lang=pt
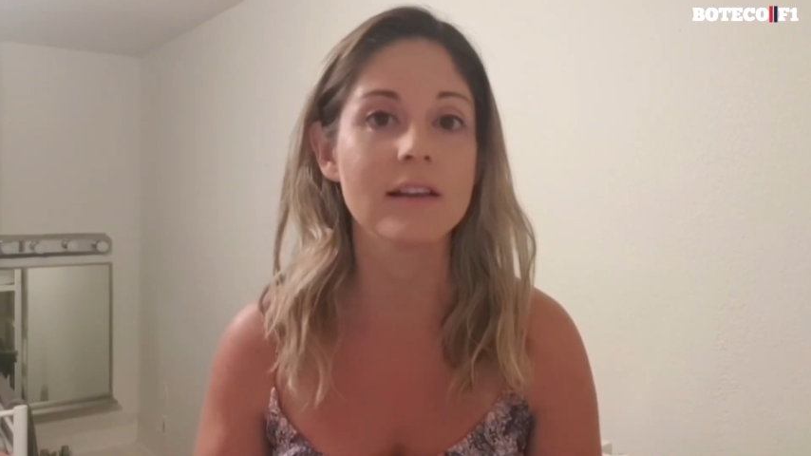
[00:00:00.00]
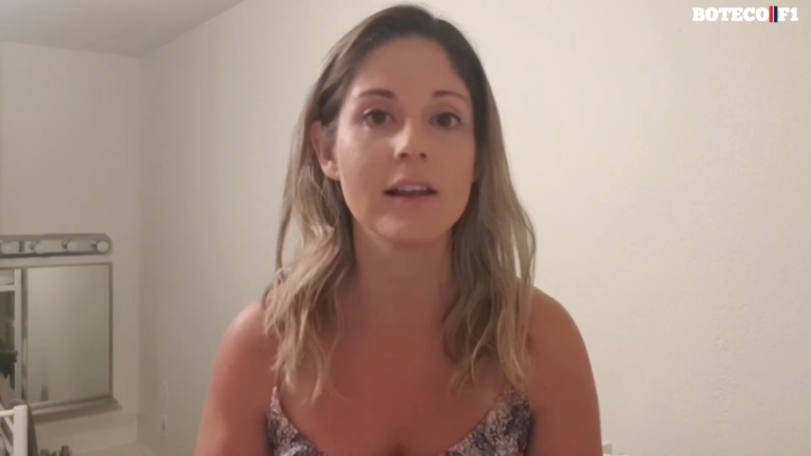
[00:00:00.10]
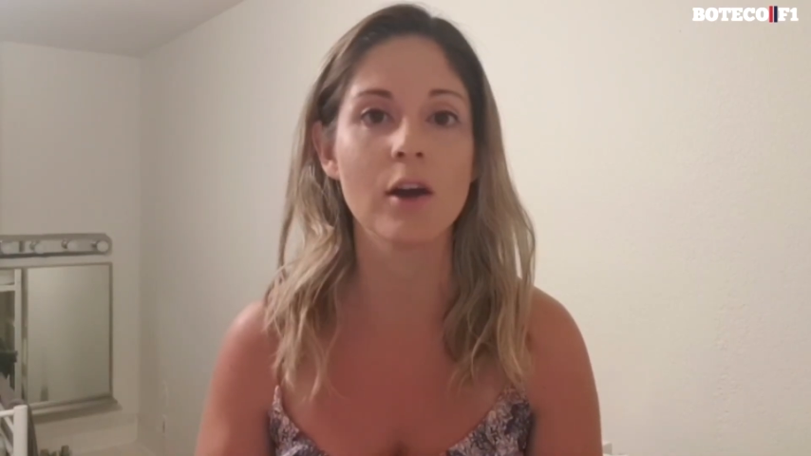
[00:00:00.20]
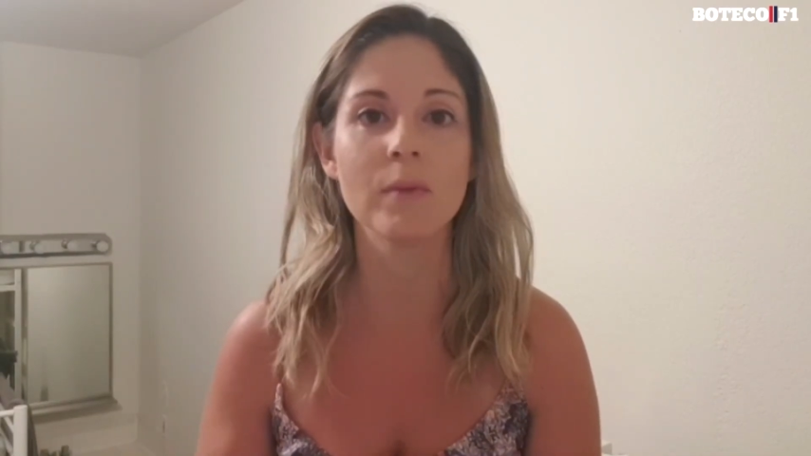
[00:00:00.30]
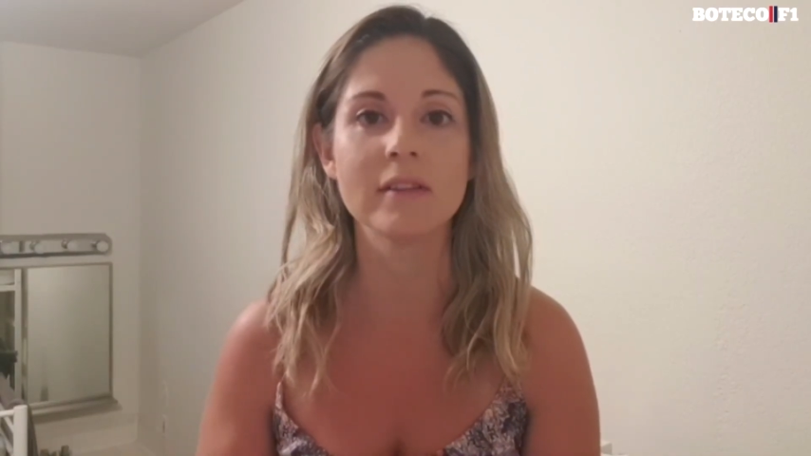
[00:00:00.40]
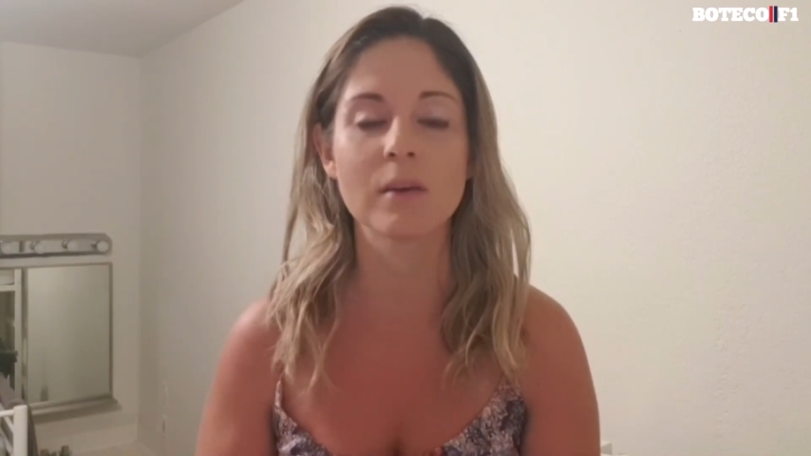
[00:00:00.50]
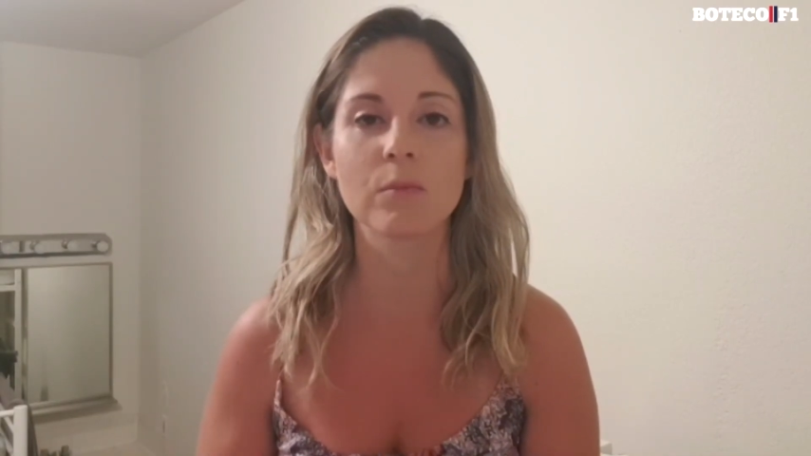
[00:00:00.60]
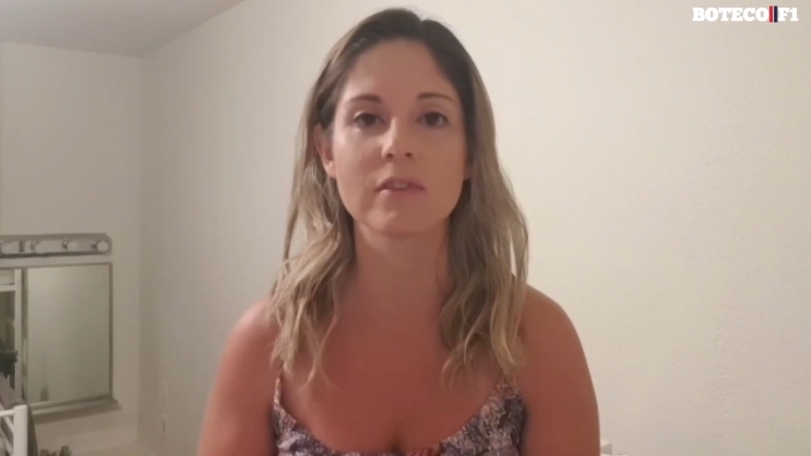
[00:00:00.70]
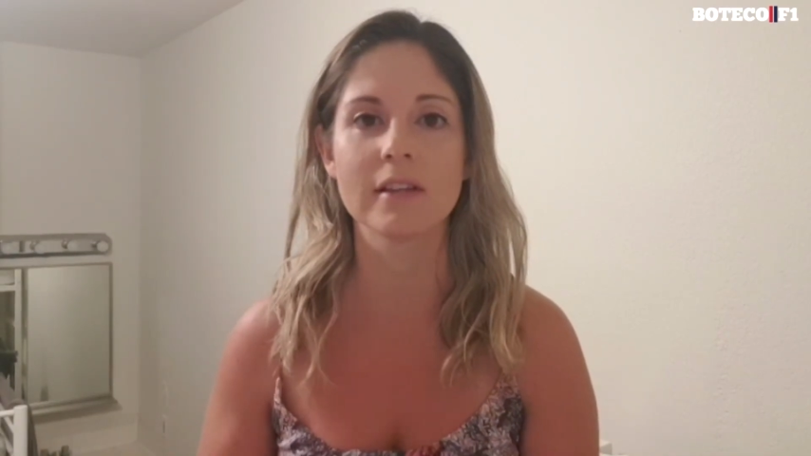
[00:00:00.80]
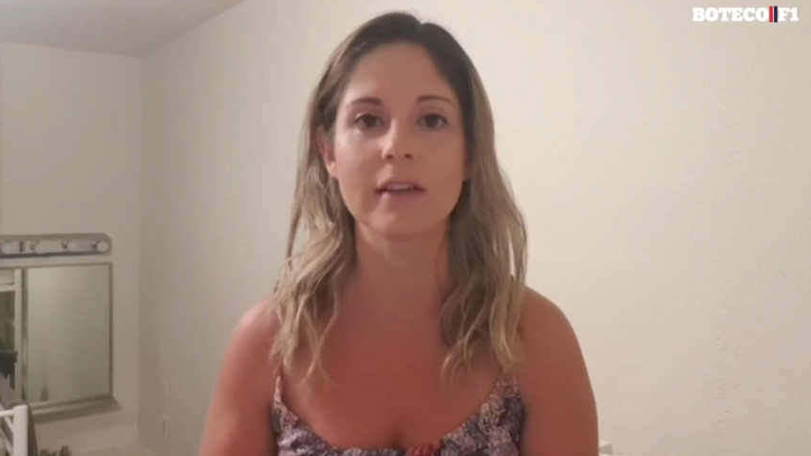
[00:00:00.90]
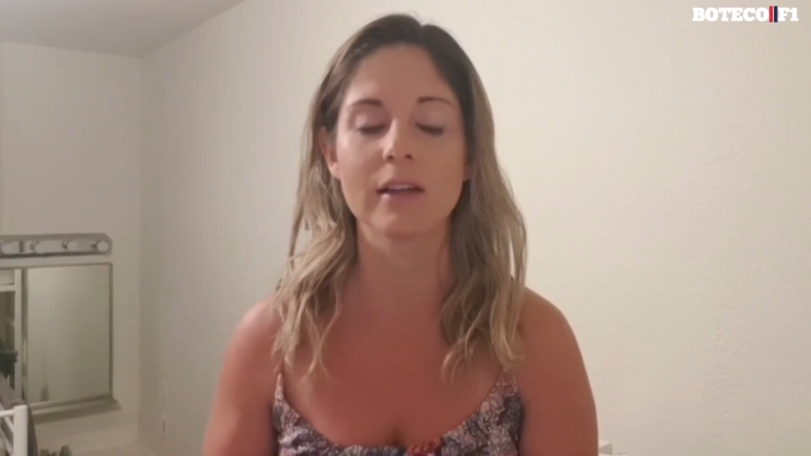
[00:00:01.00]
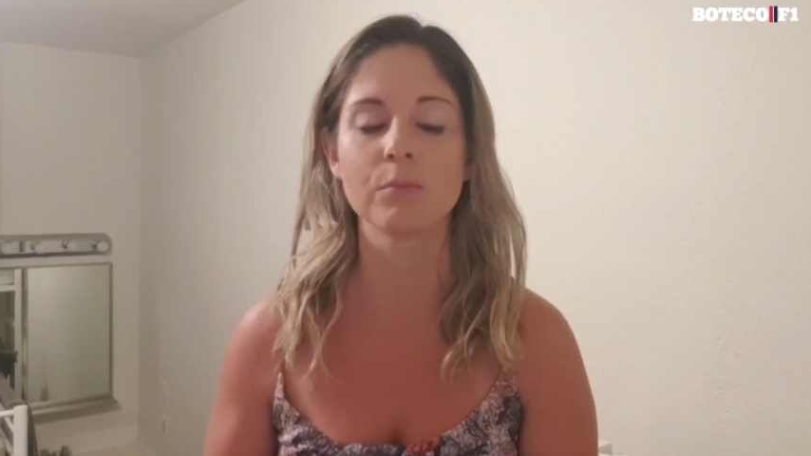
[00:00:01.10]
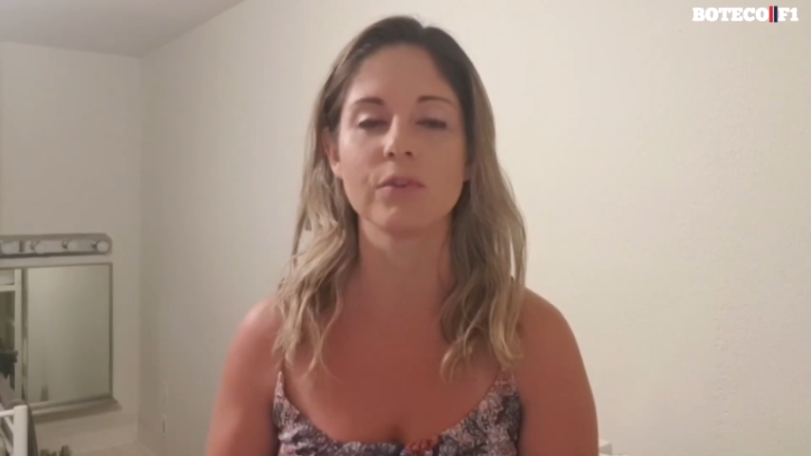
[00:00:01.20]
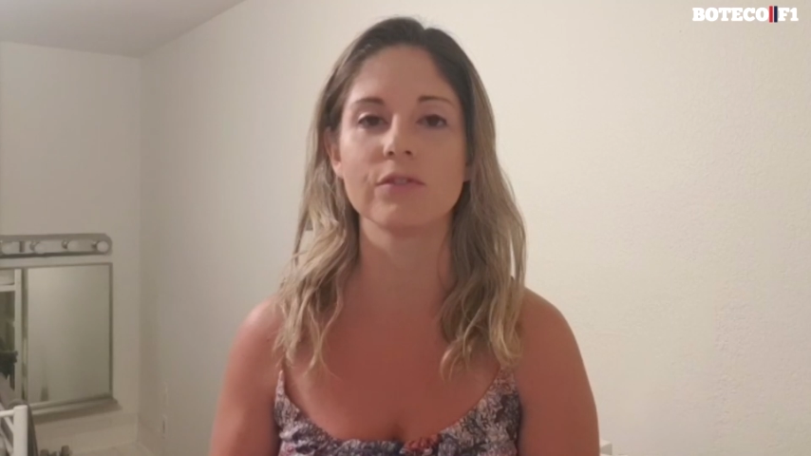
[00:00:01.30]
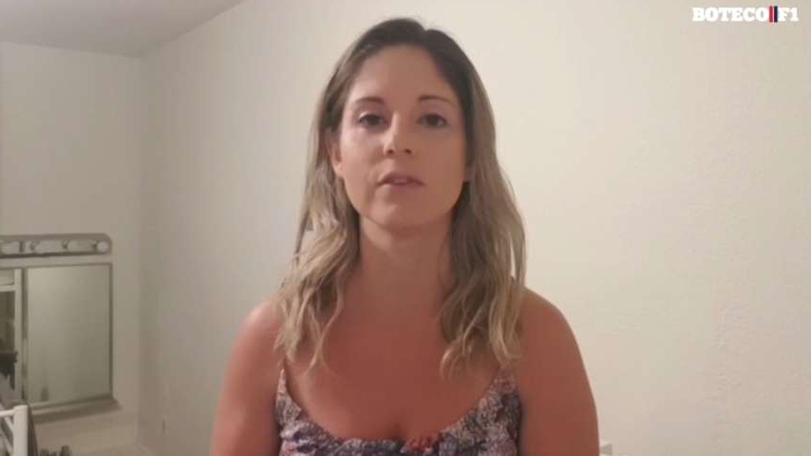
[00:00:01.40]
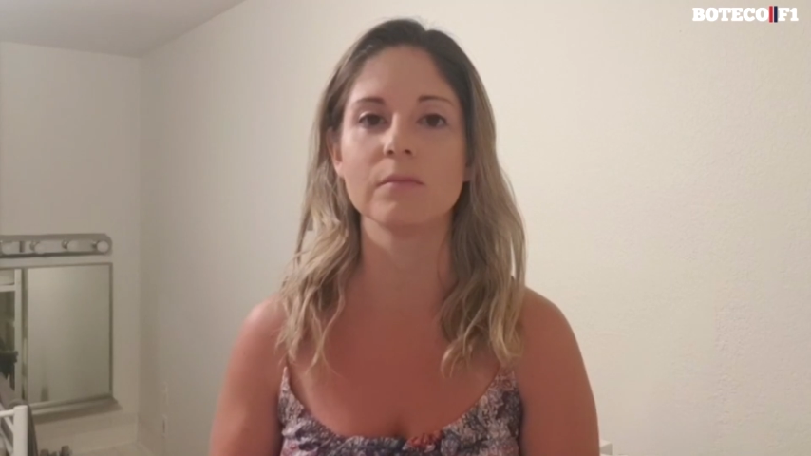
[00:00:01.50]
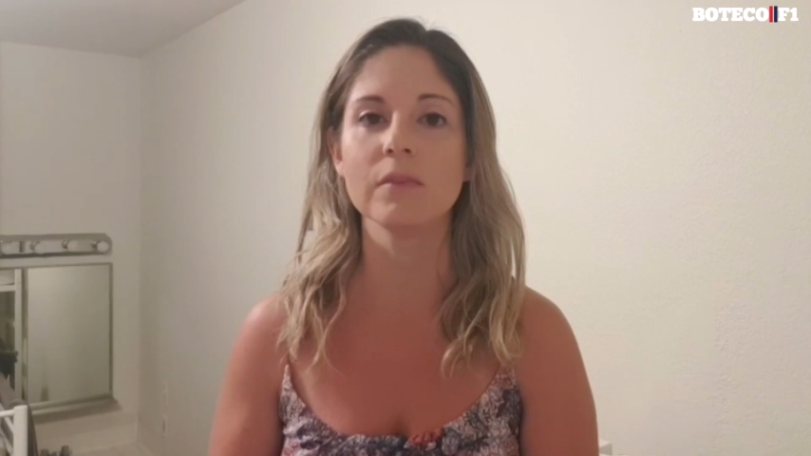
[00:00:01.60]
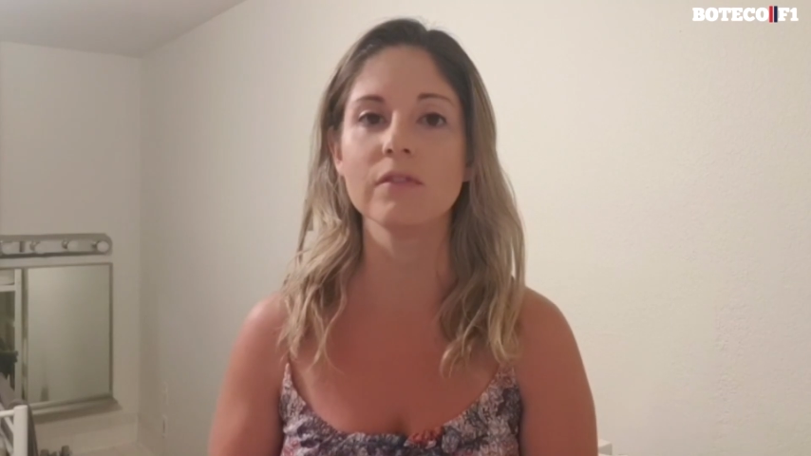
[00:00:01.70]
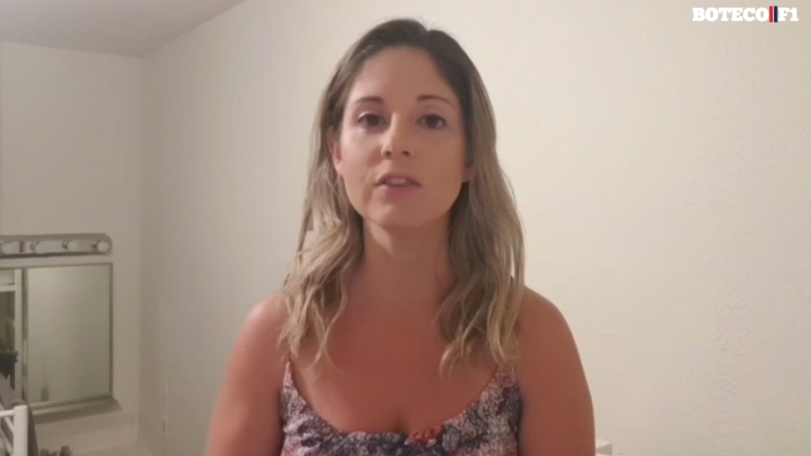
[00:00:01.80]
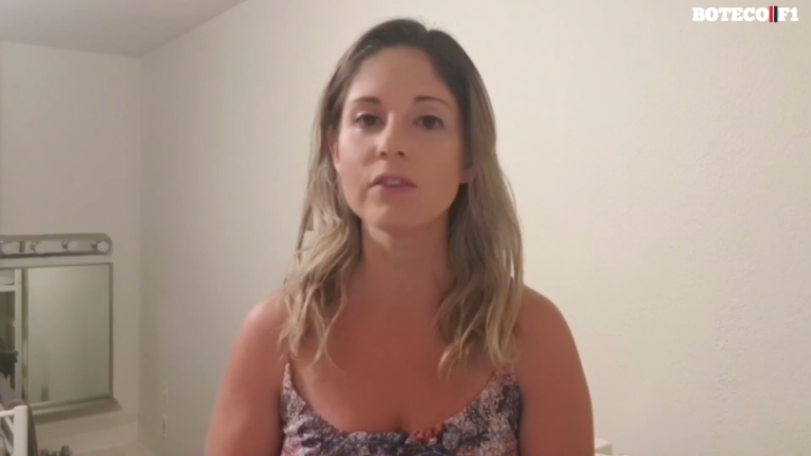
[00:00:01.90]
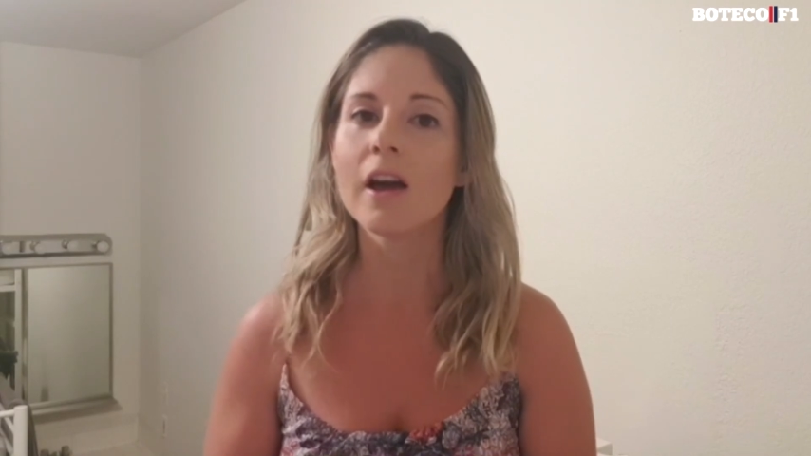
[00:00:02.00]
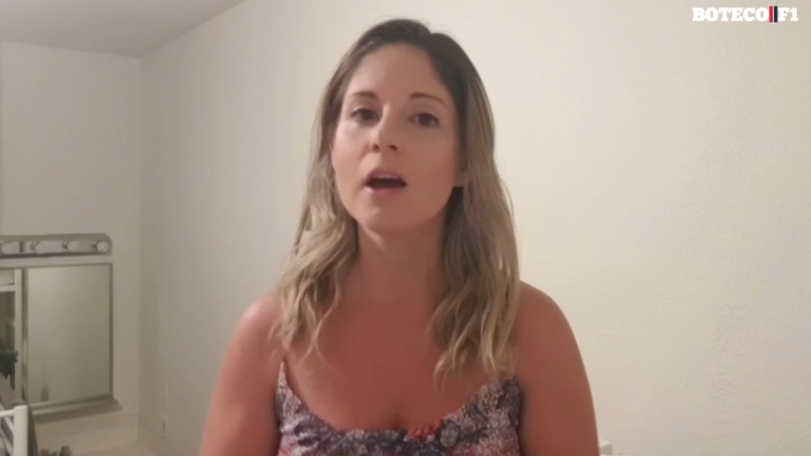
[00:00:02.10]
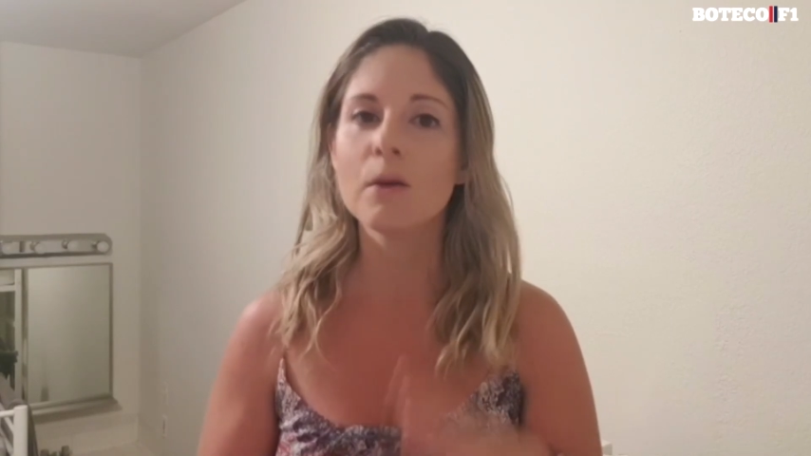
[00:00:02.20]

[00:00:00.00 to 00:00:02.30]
se ele realmente se aposentar depois de 2020.